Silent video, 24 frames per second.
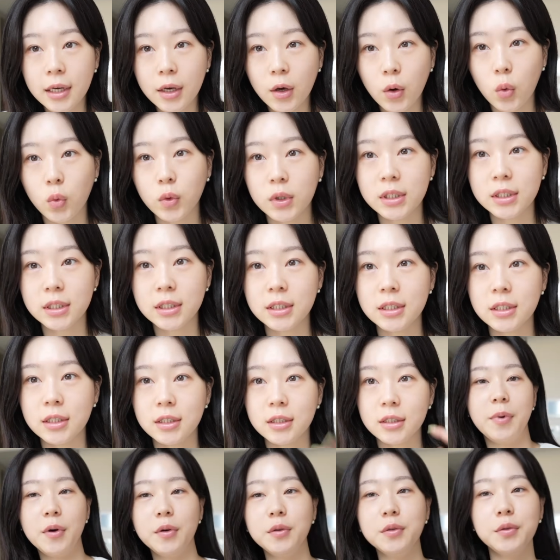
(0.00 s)

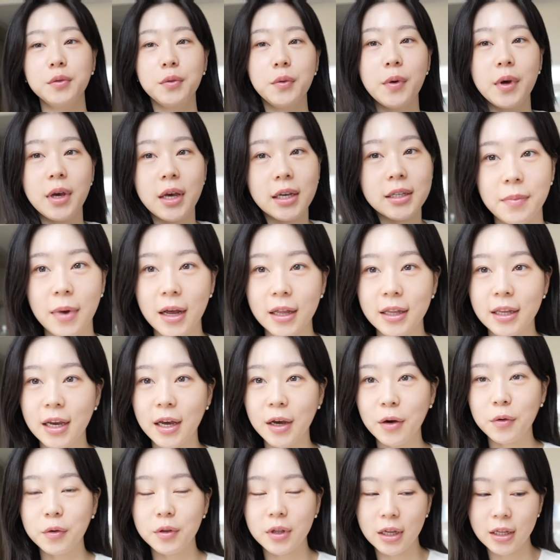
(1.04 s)
오늘은 평소에 많이
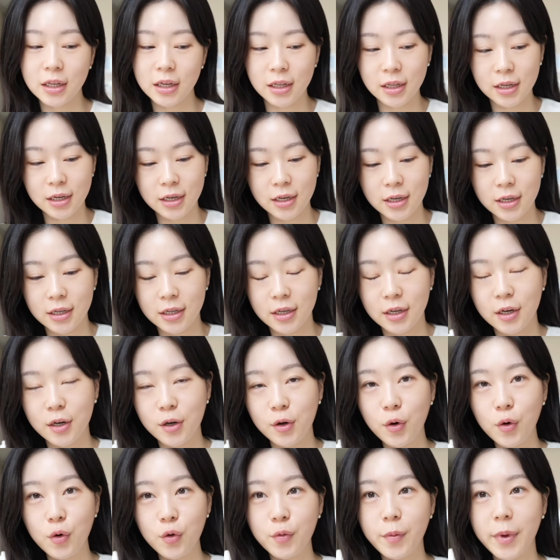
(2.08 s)
하고 다니는
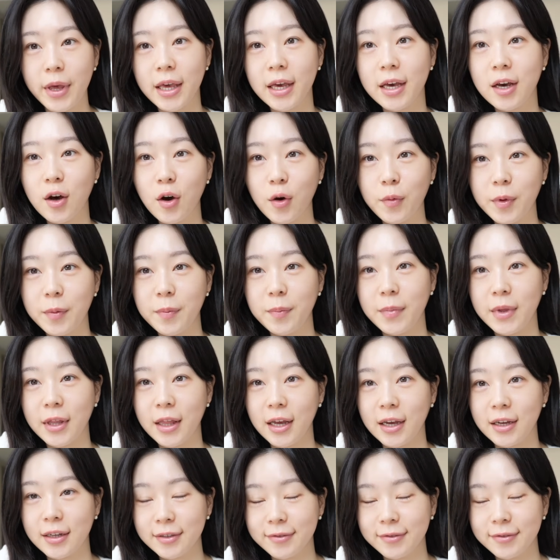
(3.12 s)
글로우 메이크업입니다.